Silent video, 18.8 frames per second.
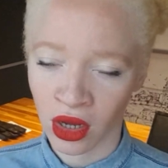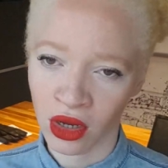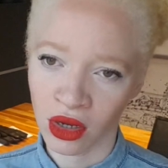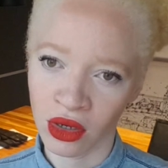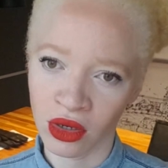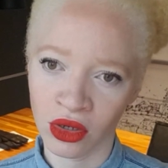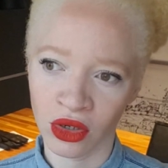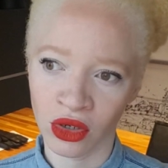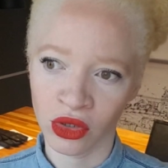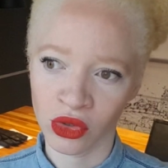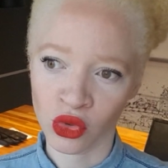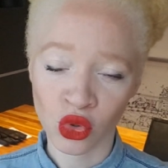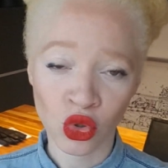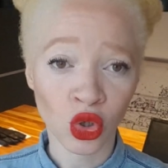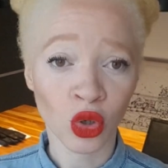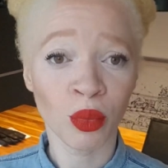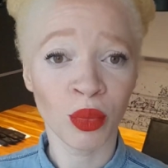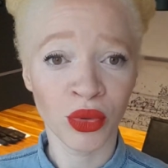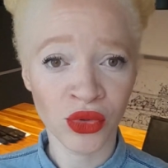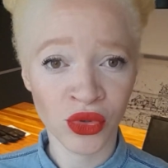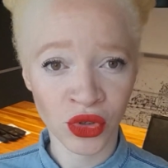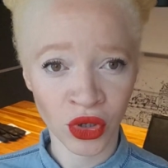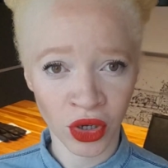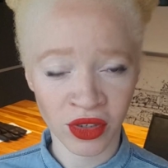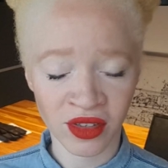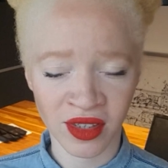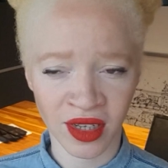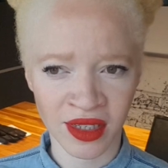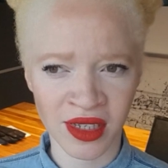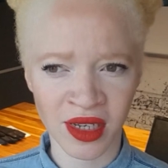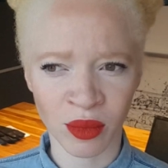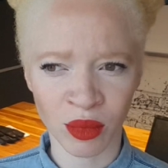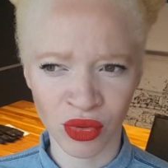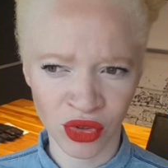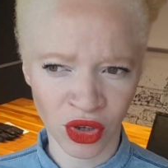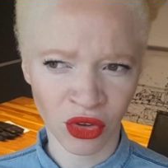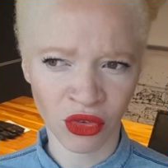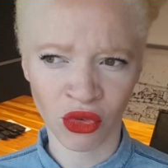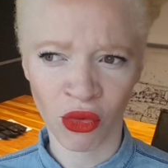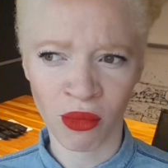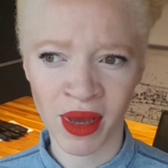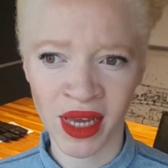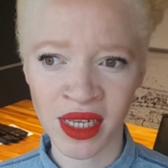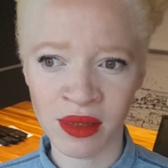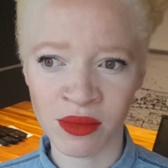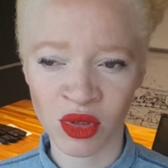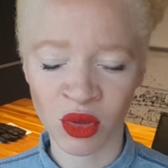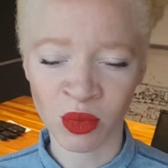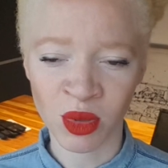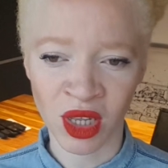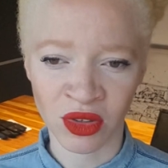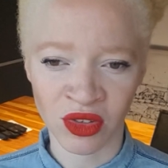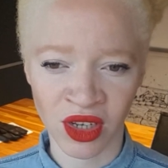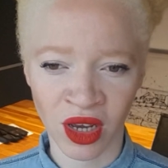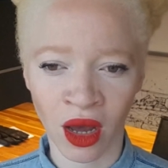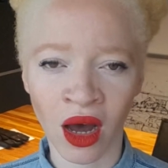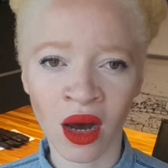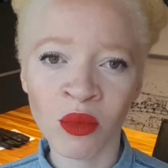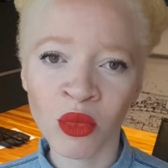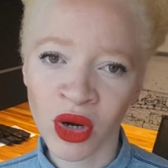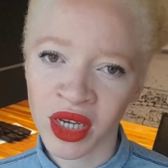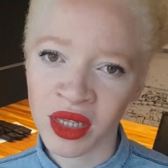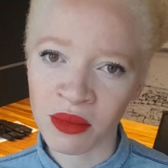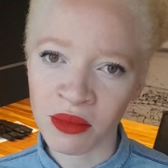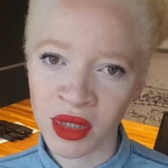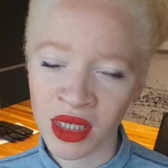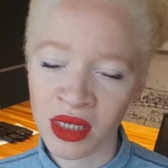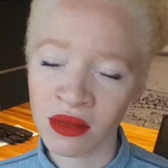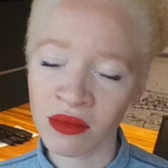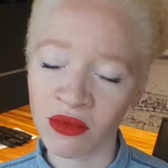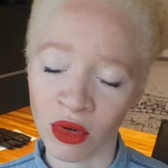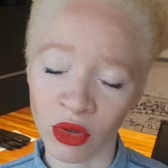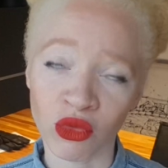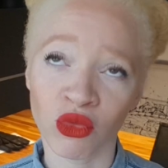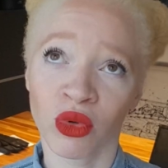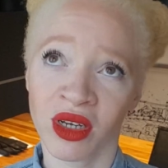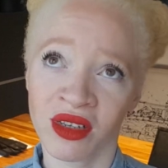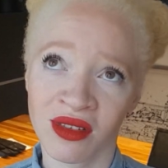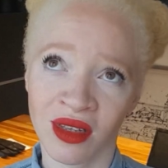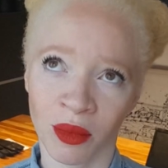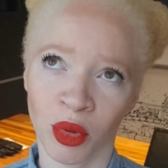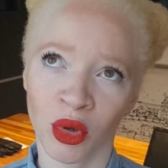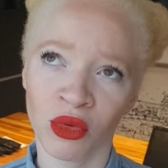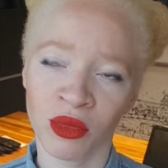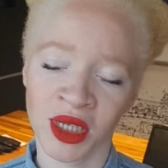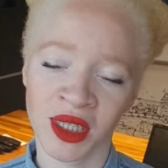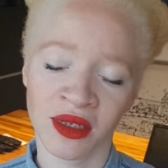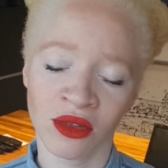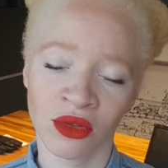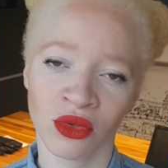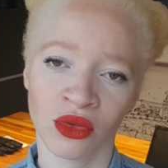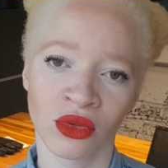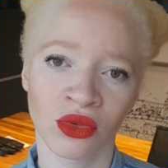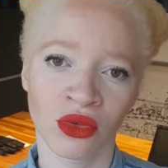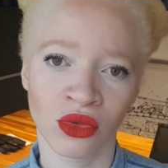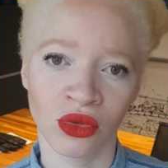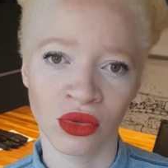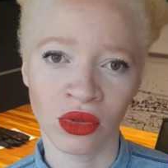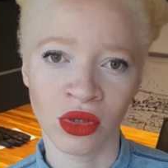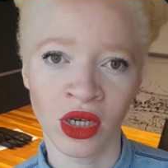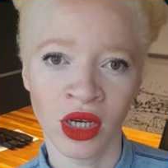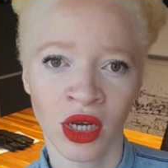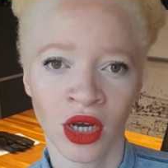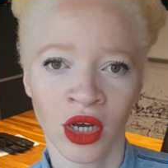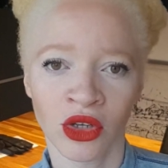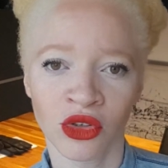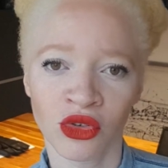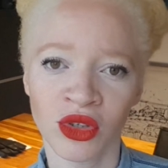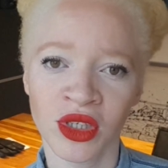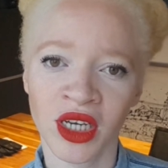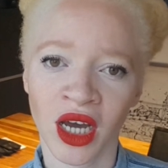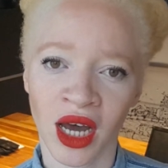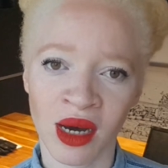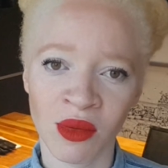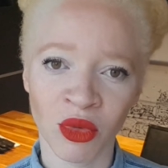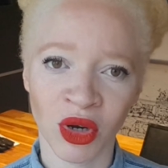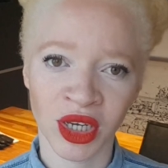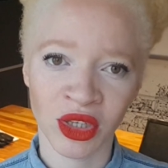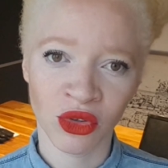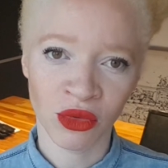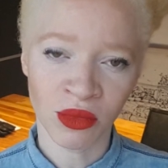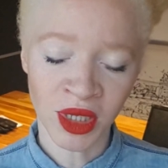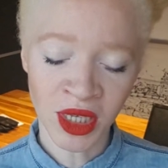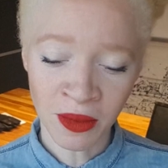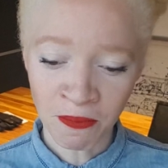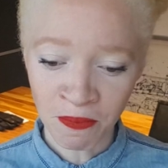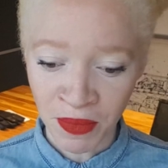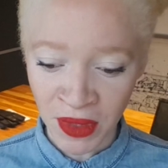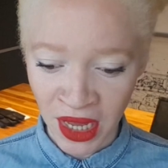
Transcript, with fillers: Euh, sur plusieurs, ça tient plusieurs semaines, il me semble que ça tient un mois et demi, en tout cas ça promettait de, de tenir un mois et demi.